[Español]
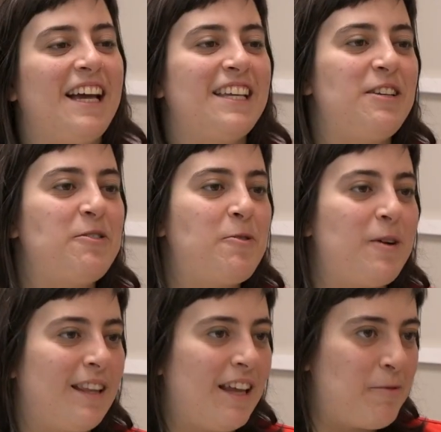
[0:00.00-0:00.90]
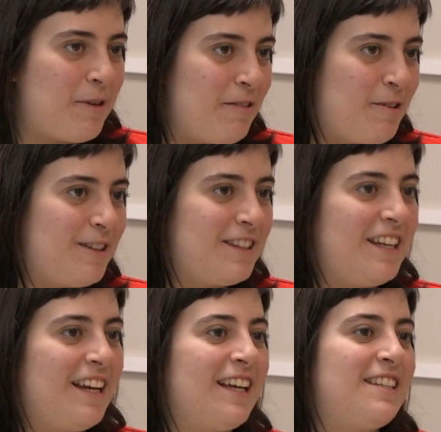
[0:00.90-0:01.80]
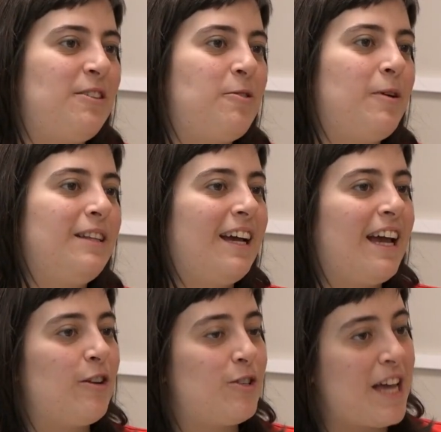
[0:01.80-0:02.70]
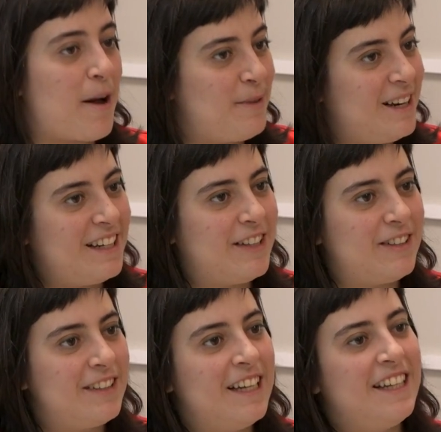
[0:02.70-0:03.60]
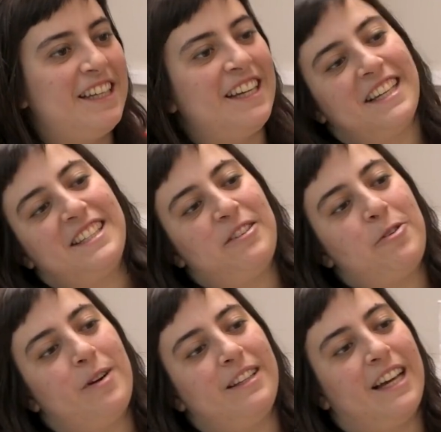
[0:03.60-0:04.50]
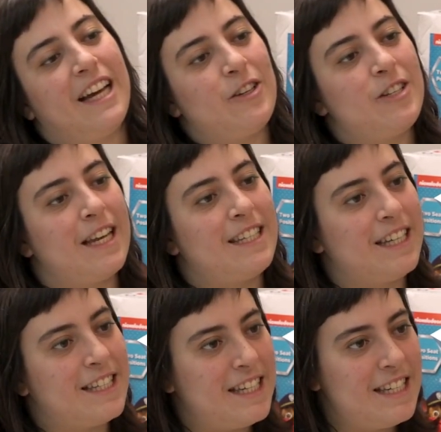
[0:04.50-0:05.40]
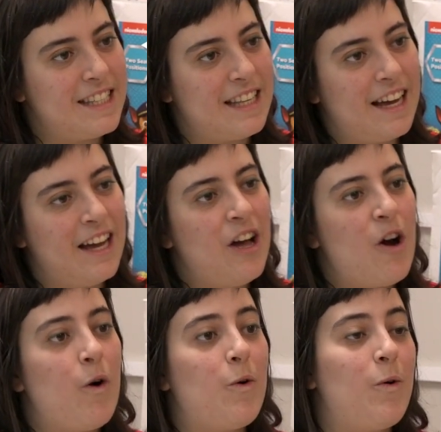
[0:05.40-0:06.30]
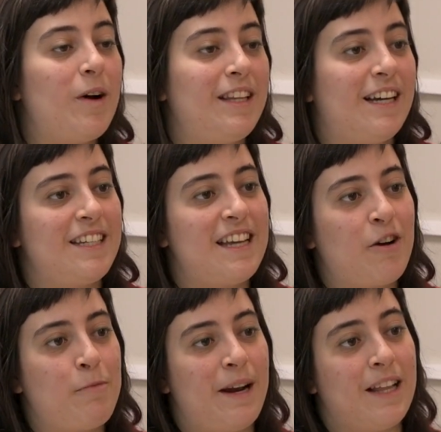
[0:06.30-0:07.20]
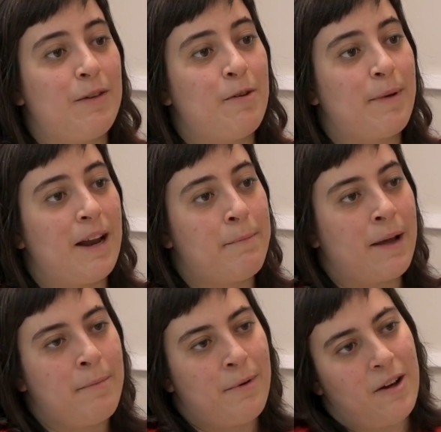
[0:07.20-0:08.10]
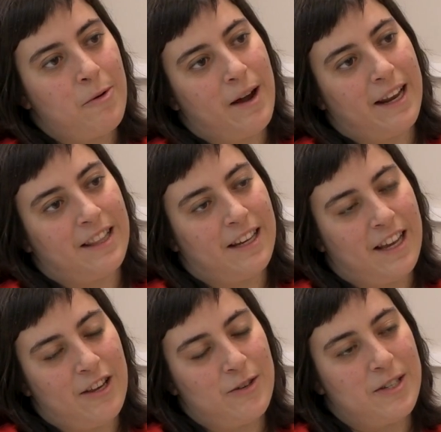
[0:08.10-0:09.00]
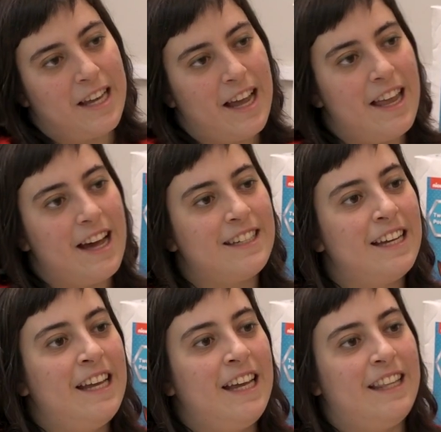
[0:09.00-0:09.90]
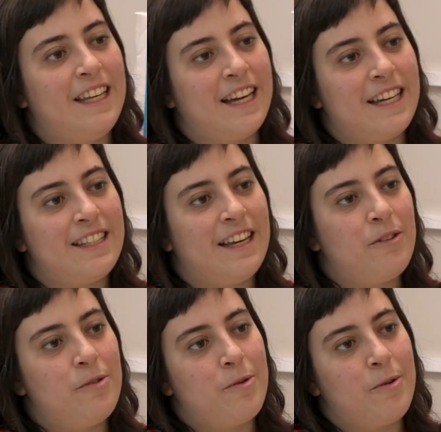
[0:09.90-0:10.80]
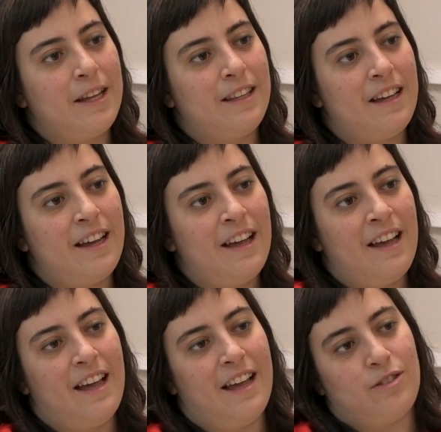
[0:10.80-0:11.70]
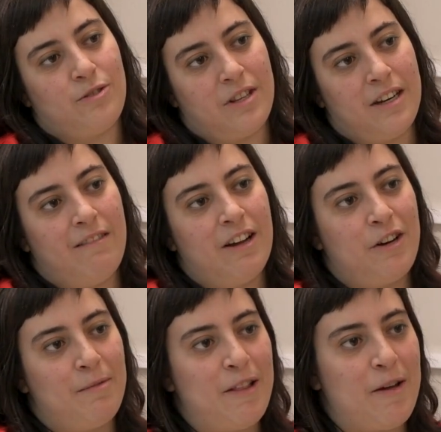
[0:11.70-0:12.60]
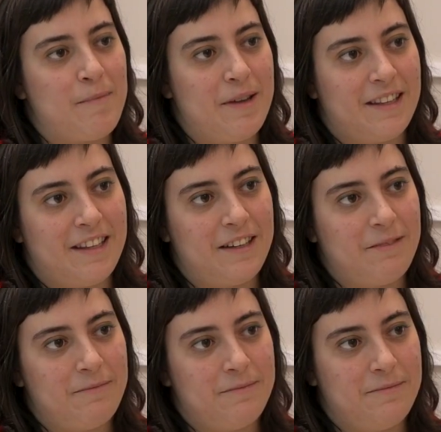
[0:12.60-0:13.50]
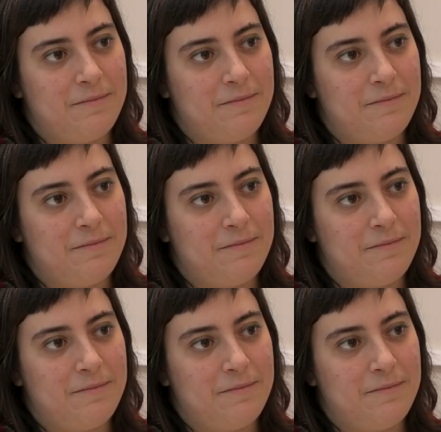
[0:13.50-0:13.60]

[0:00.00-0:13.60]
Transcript: que ser un juguete nuevo, tiene que ser un juguete que no sea bélico, tiene que ser un juguete que no sea sexista, un juguete que sea cooperativo para que puedan jugar entre ellos y ellas y tiene que ser un juguete eh, sostenible con el medio ambiente. ¿Puedes